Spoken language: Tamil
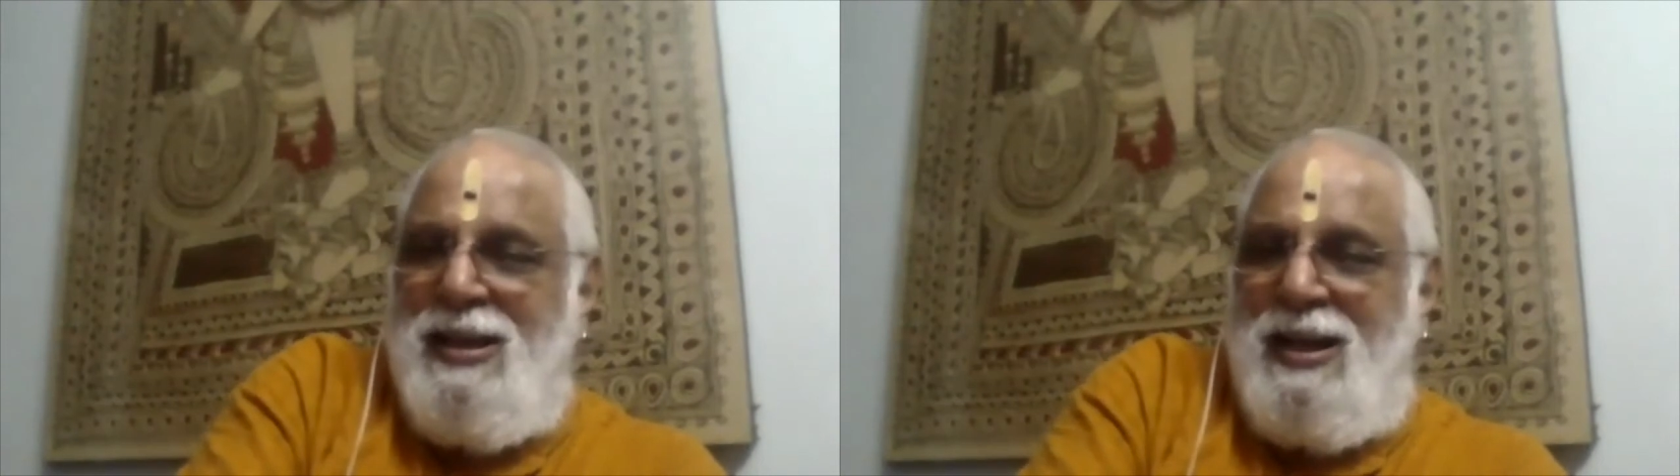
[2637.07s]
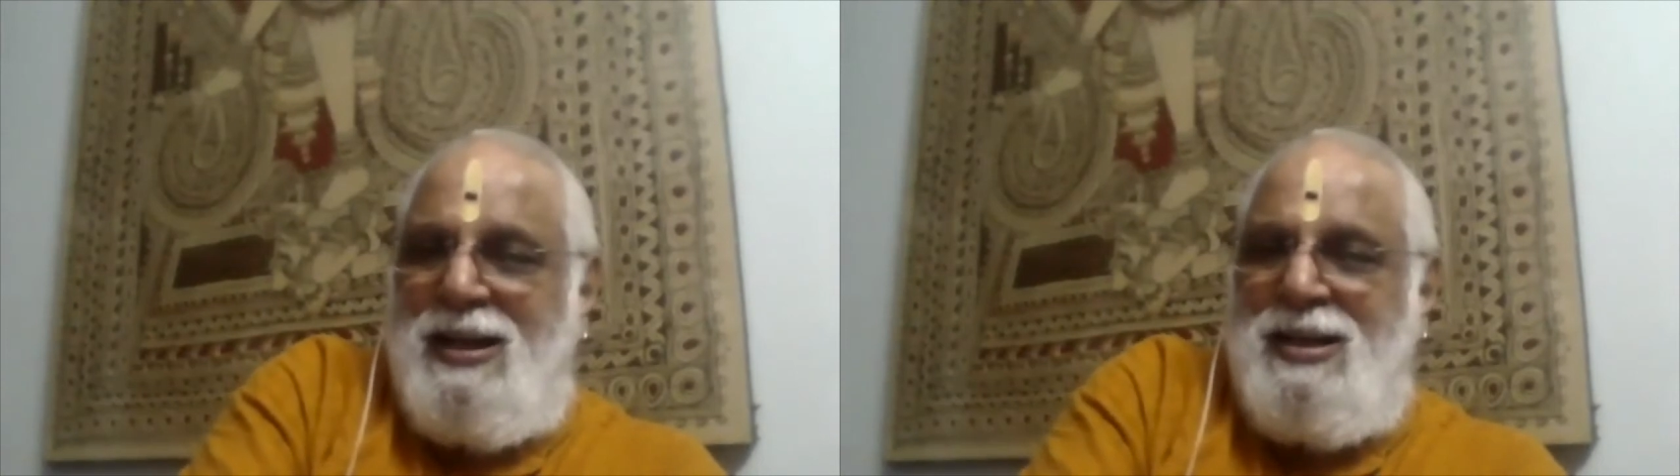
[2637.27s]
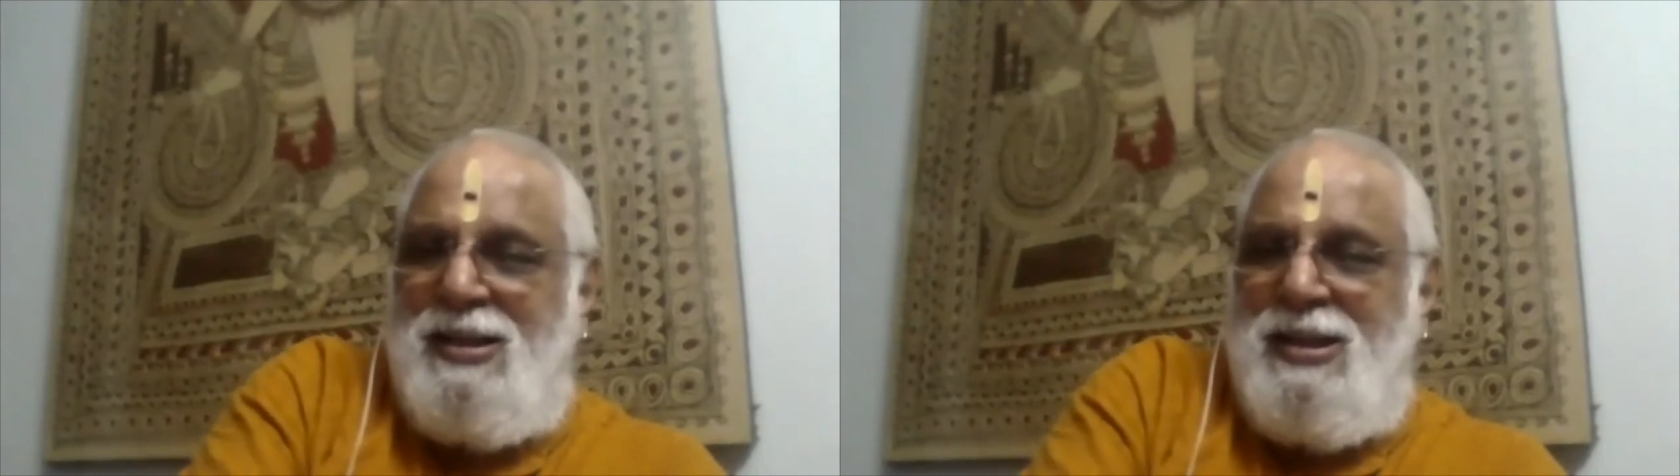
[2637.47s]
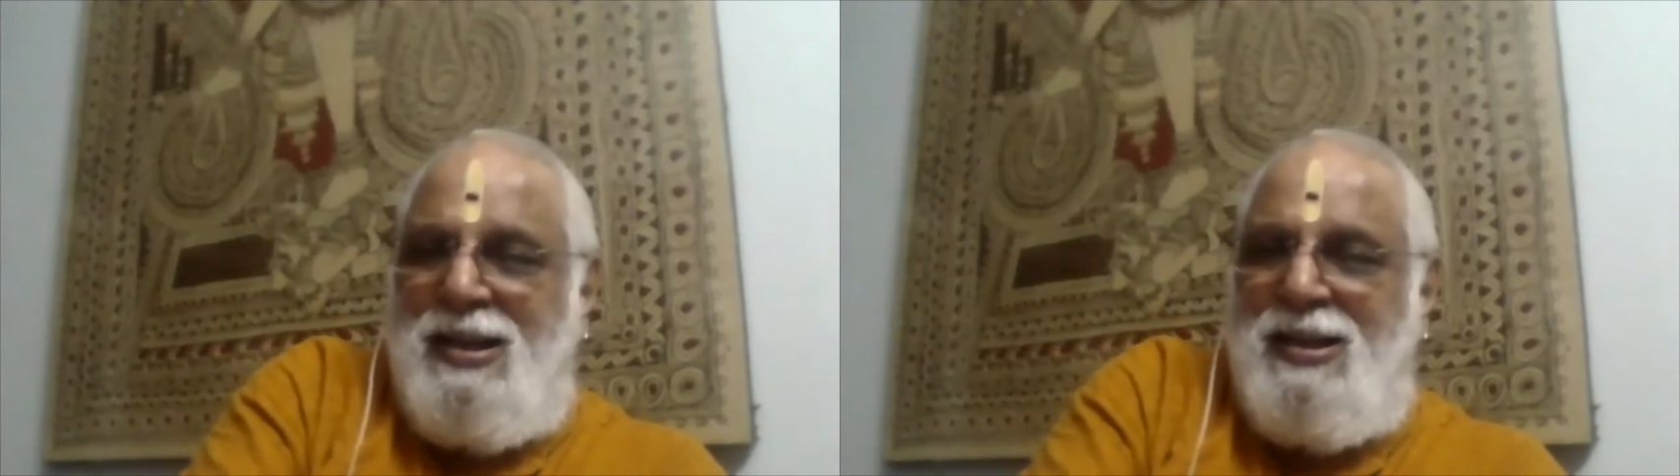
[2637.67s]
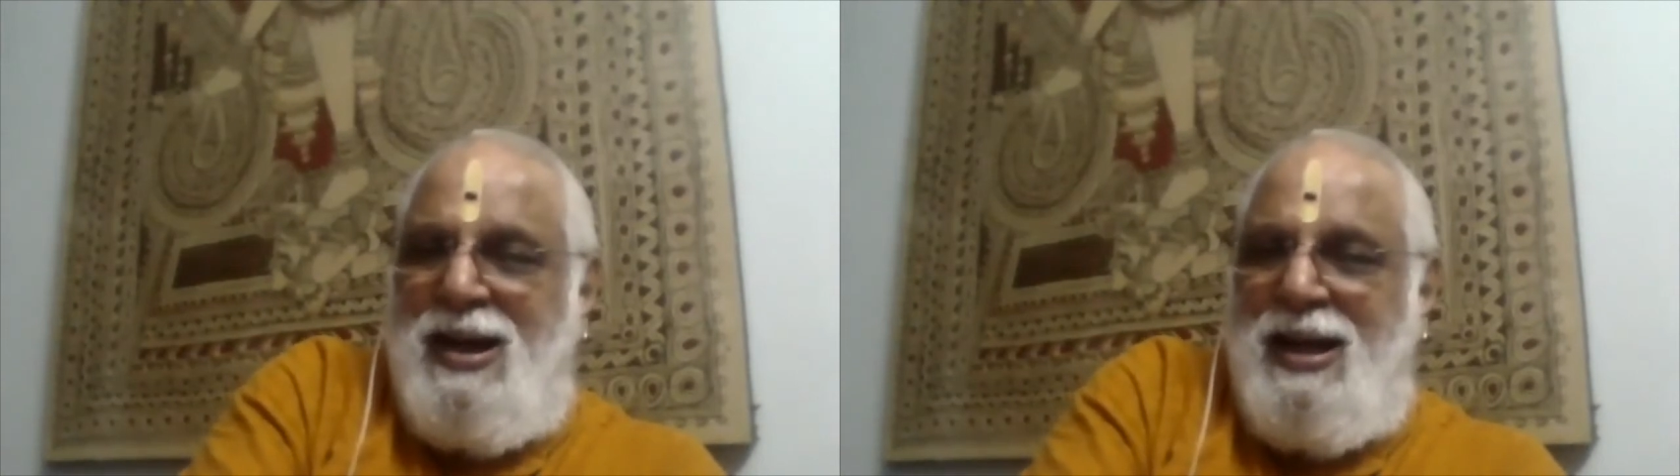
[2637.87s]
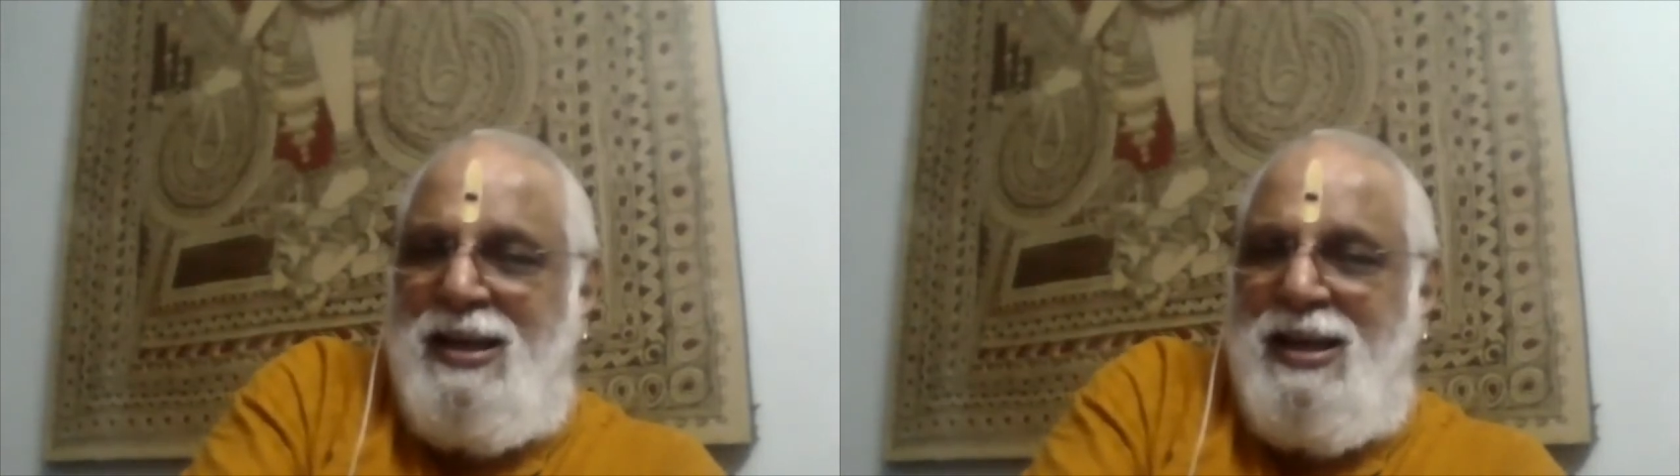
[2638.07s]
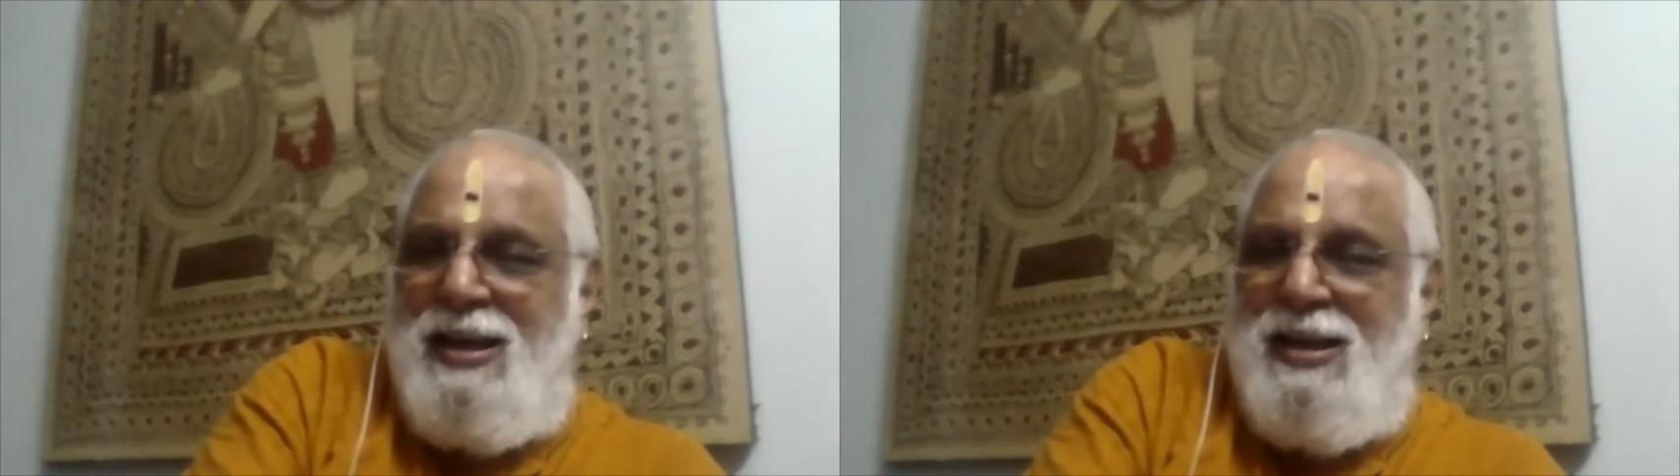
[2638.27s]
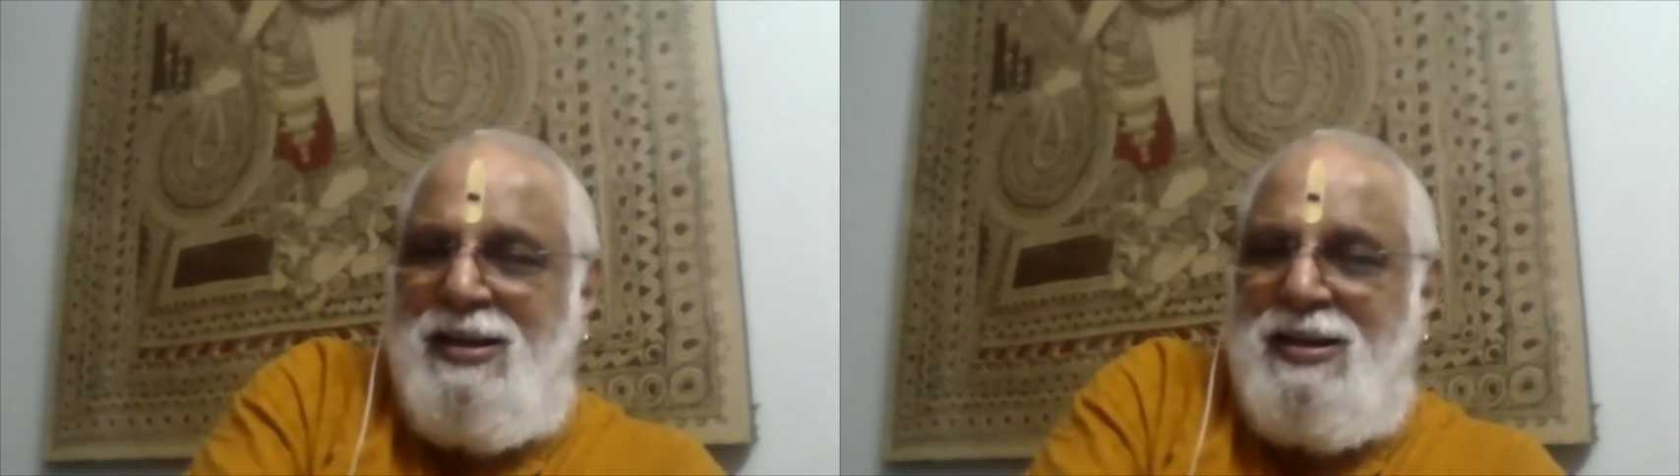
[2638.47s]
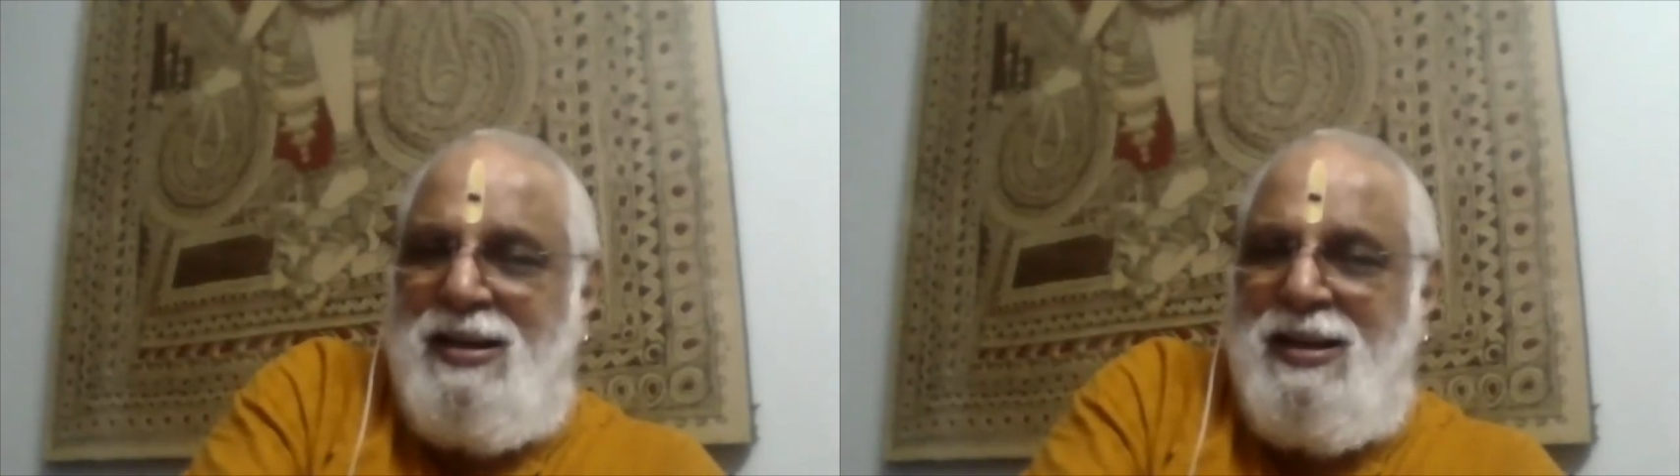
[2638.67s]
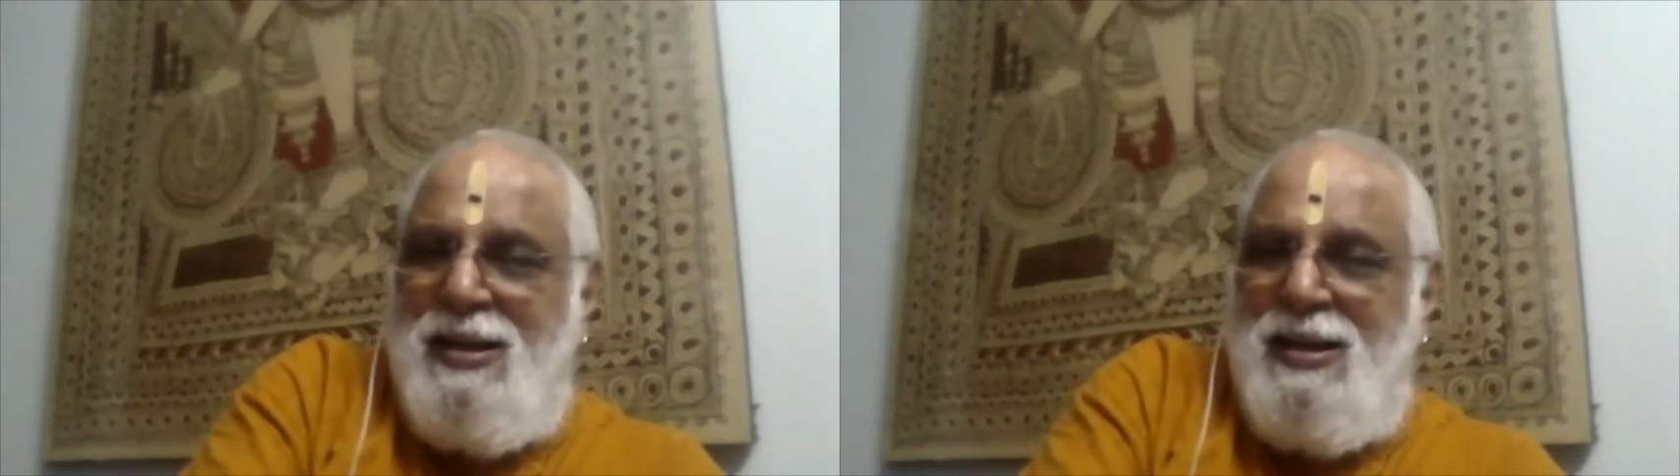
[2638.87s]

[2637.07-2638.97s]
எனக்கு தந்தாயே என்று